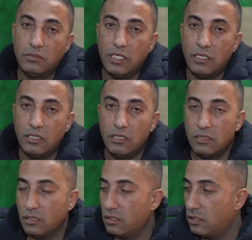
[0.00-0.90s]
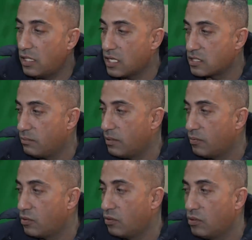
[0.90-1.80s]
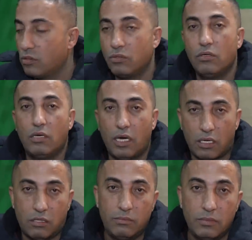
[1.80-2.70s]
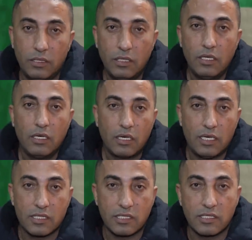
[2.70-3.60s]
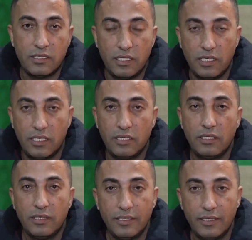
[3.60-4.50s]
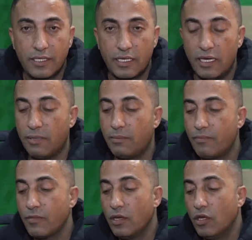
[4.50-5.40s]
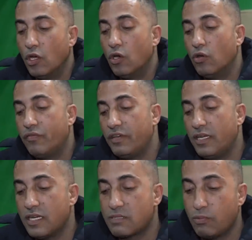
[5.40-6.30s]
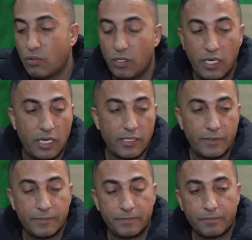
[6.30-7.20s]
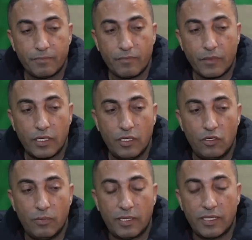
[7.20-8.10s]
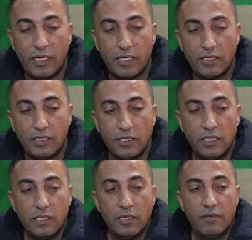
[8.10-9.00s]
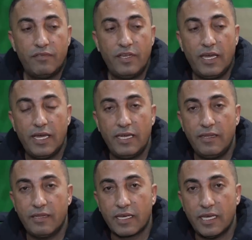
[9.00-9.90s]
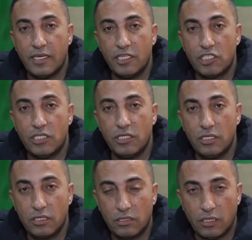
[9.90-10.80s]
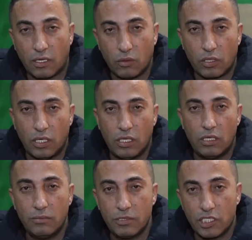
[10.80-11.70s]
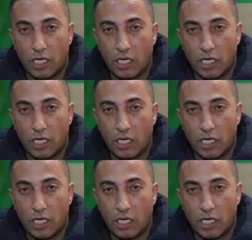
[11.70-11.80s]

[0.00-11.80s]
يعني حسب ما بقولوا انه حرام قص دنين الكلاب وفي ناس بقول لك انه مثلا في حال اذا كان اشي للضرورة مش